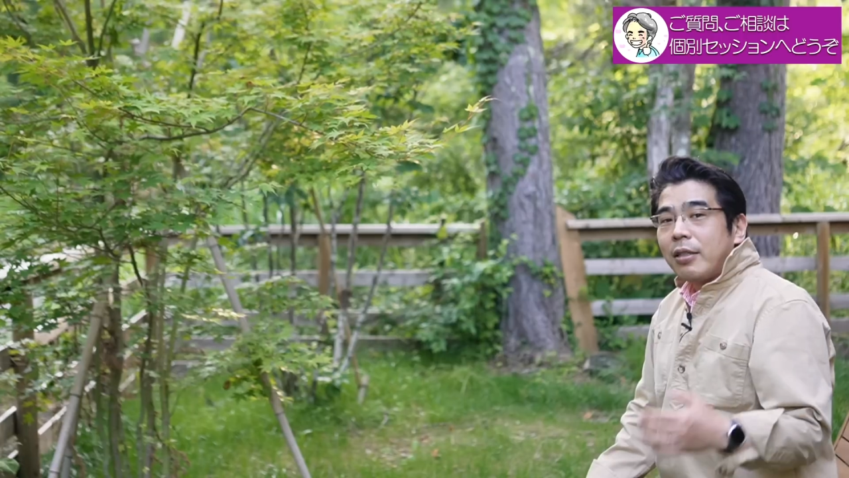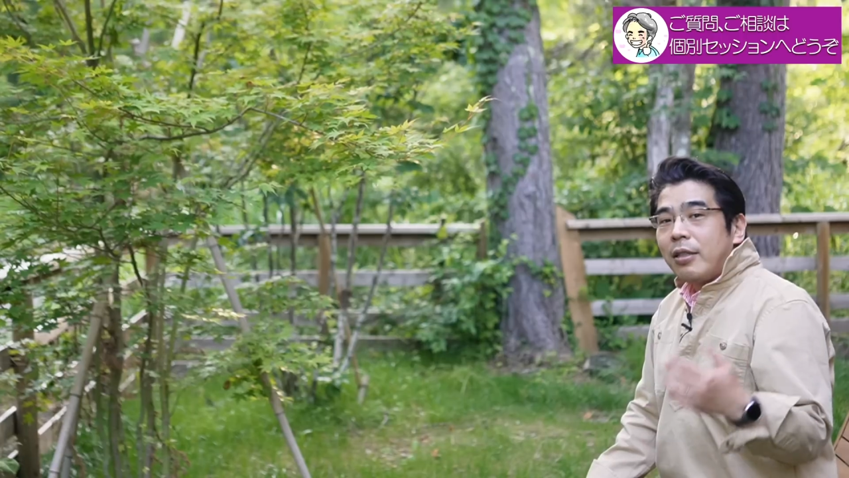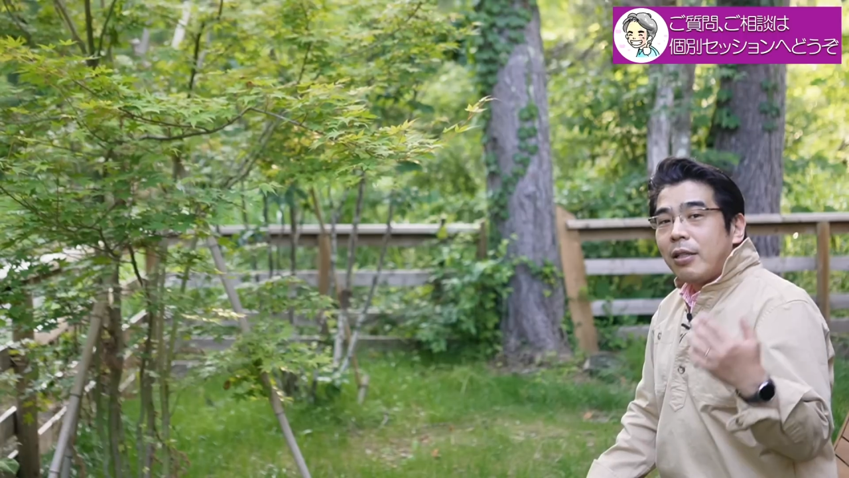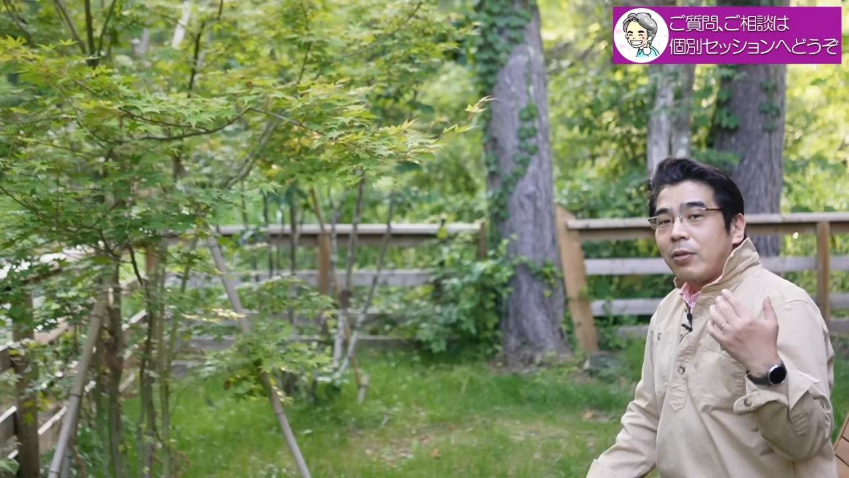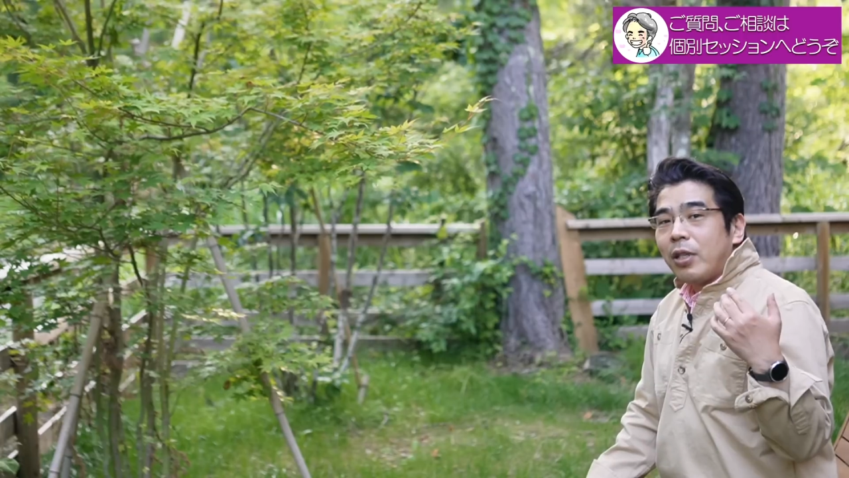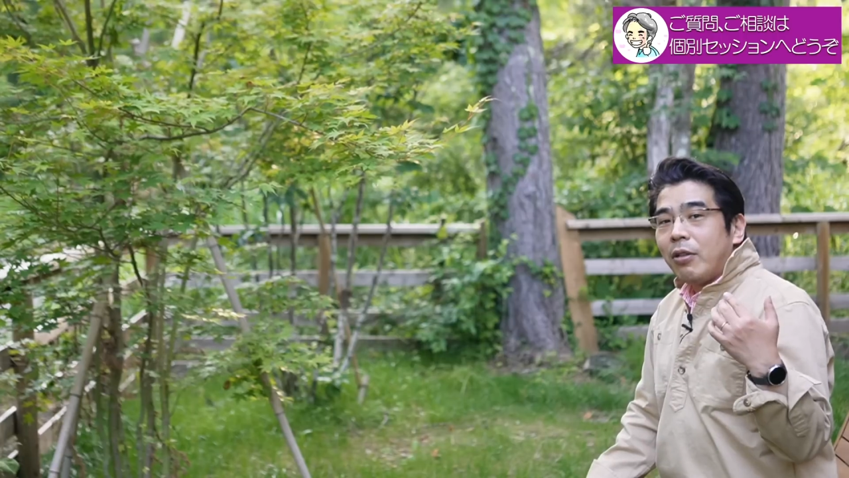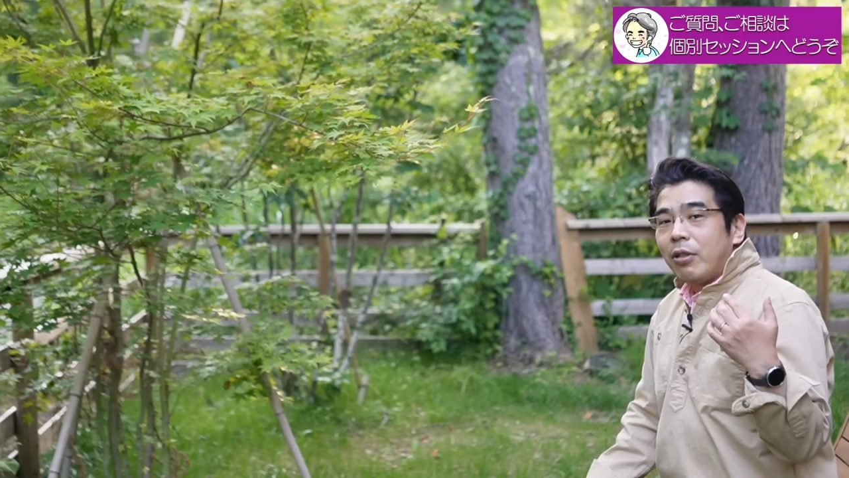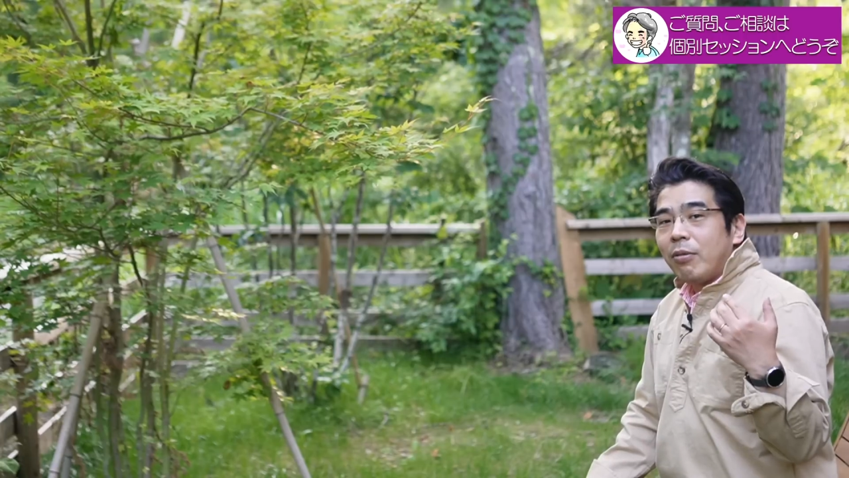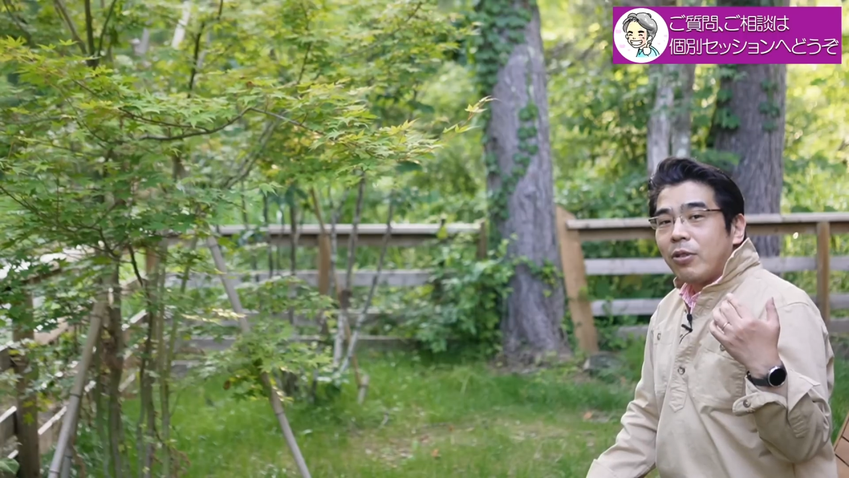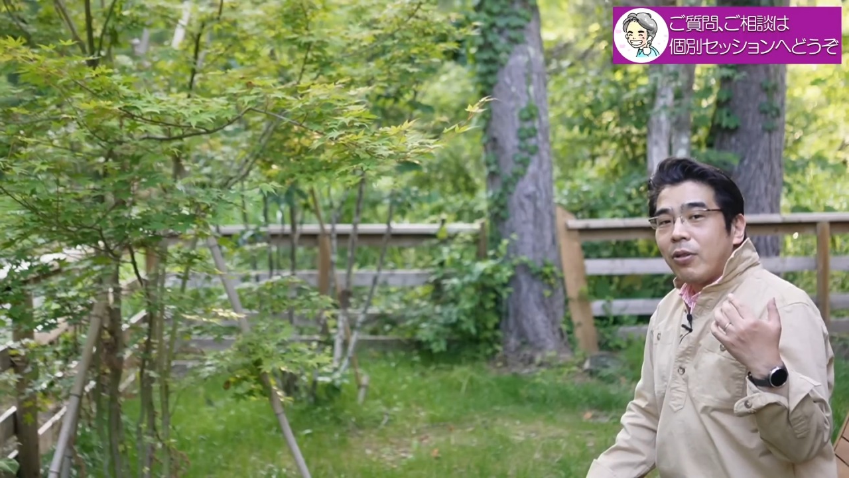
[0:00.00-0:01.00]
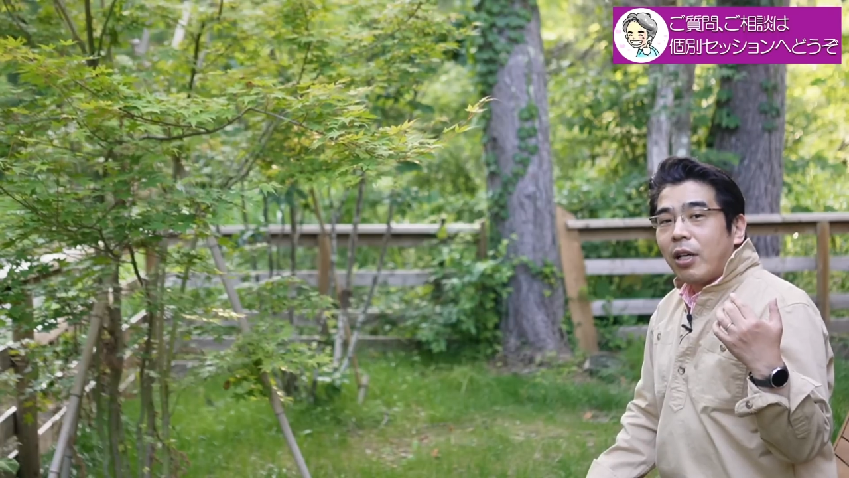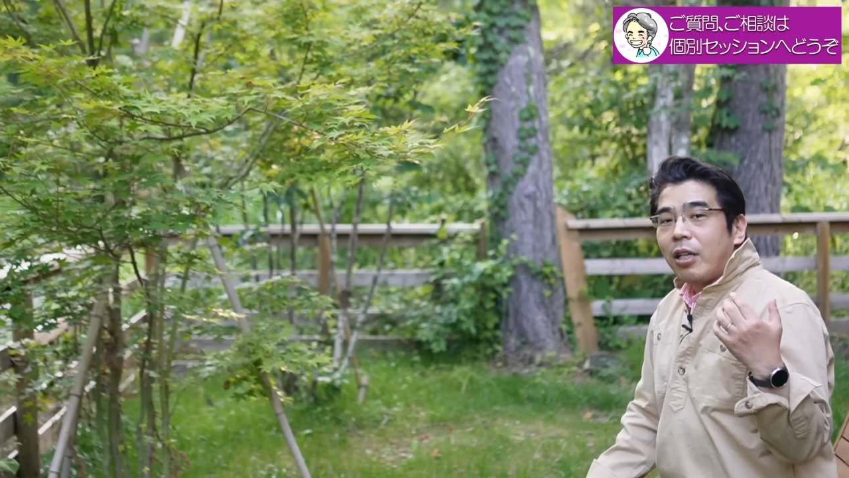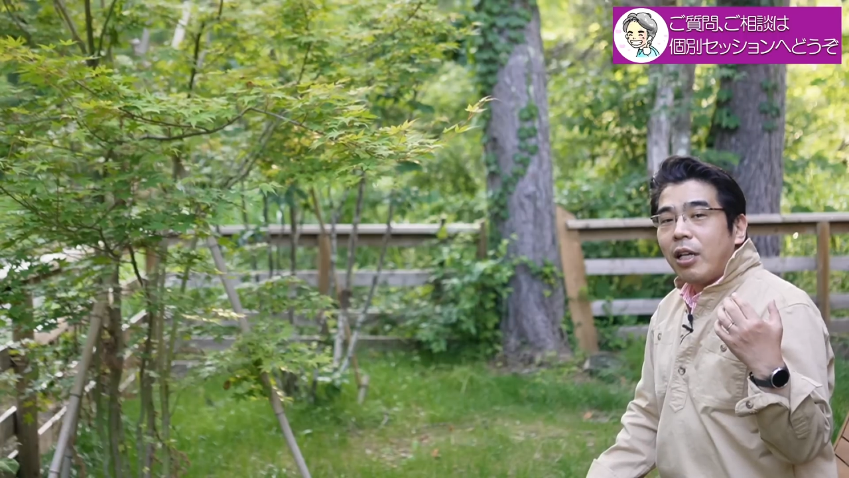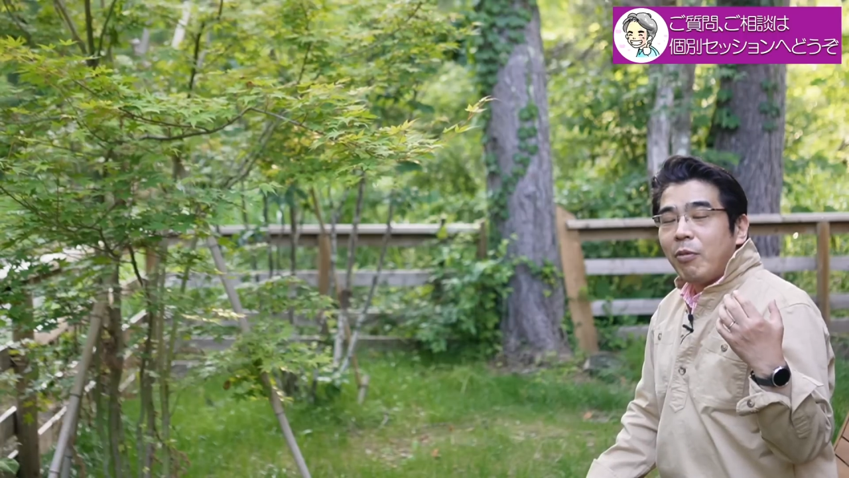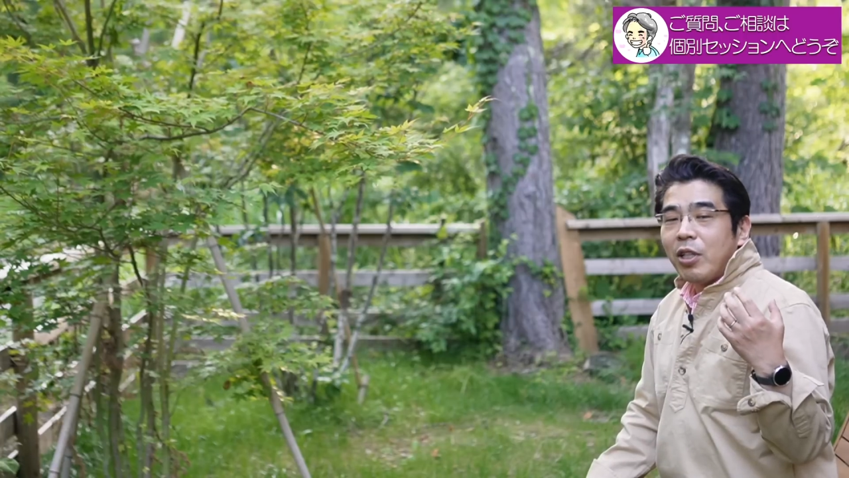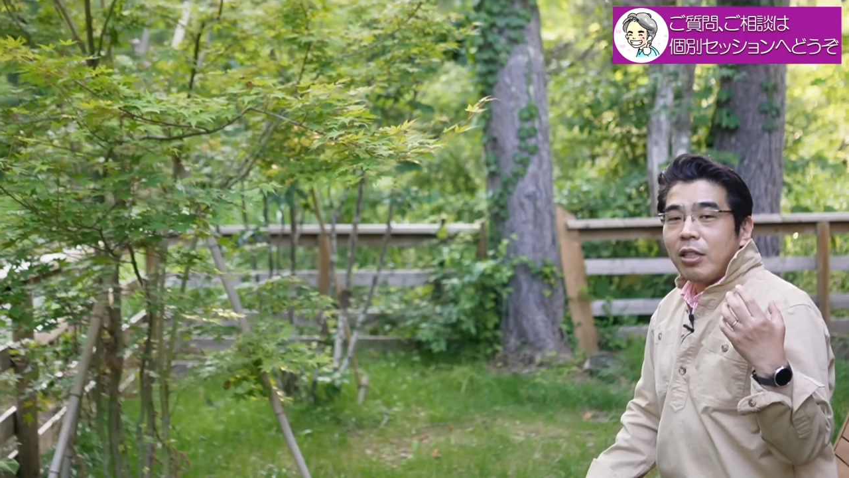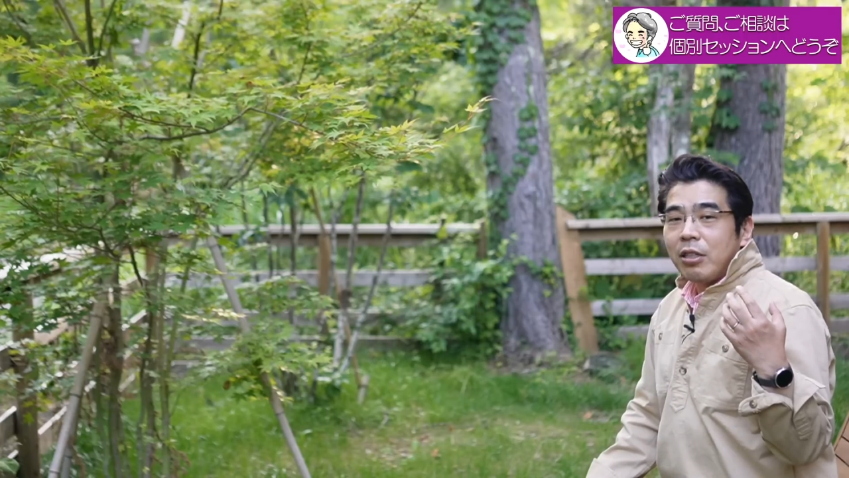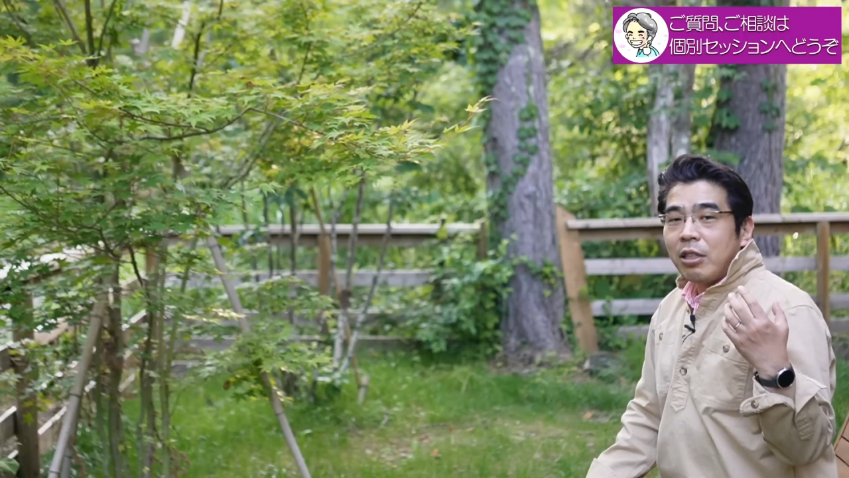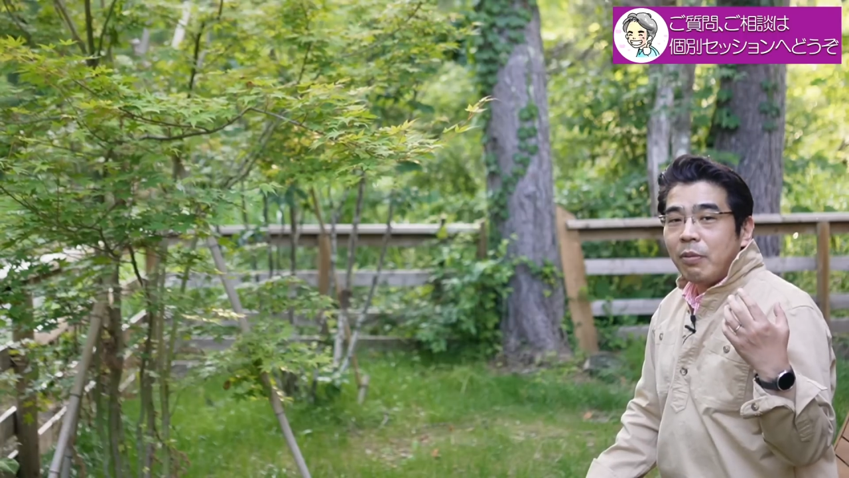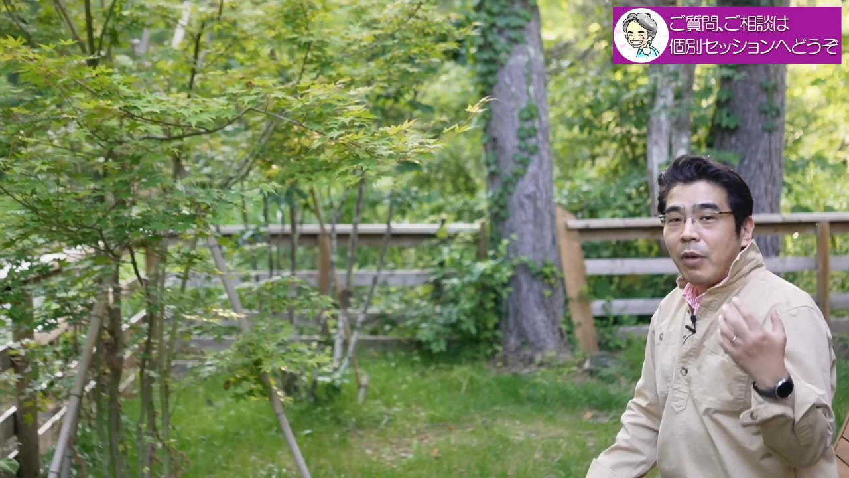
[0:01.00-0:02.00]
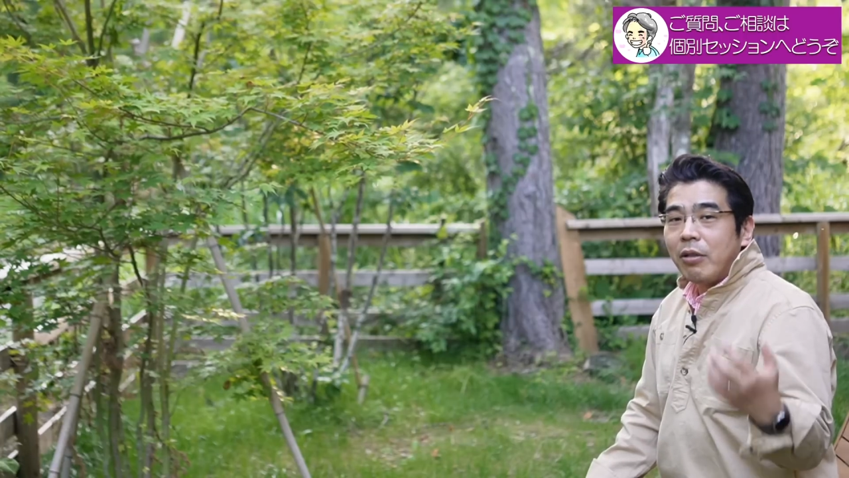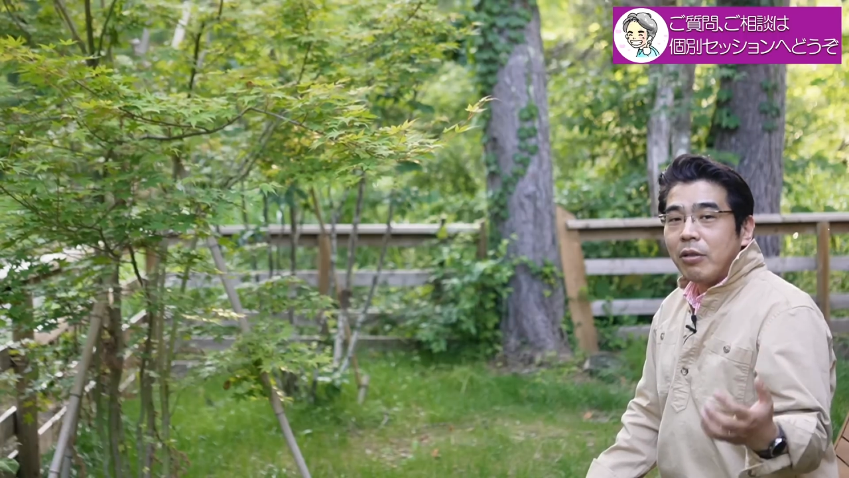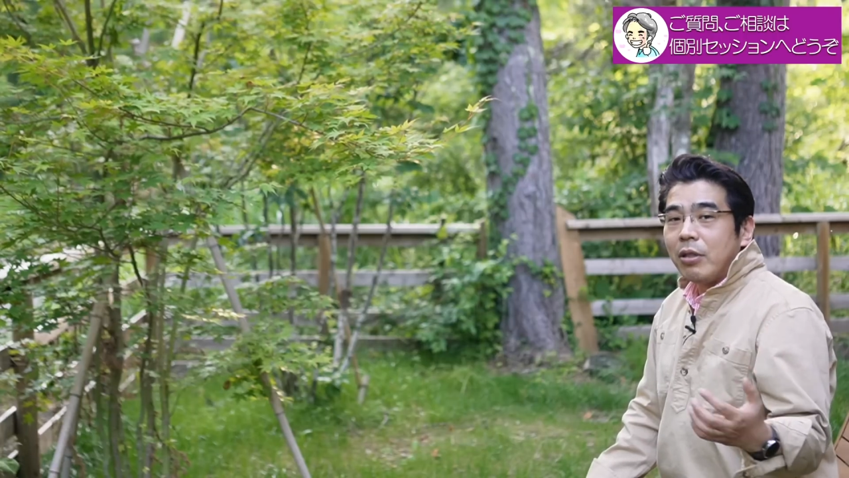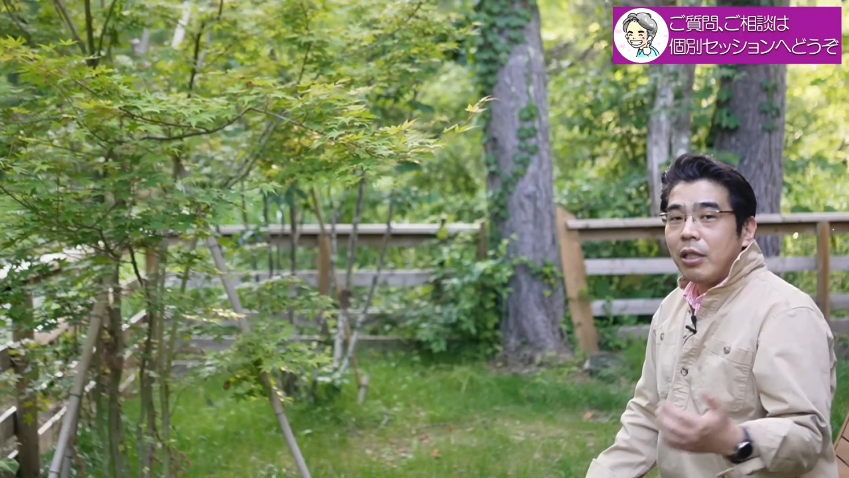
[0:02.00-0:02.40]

好きな女性への気持ちを諦めてしまう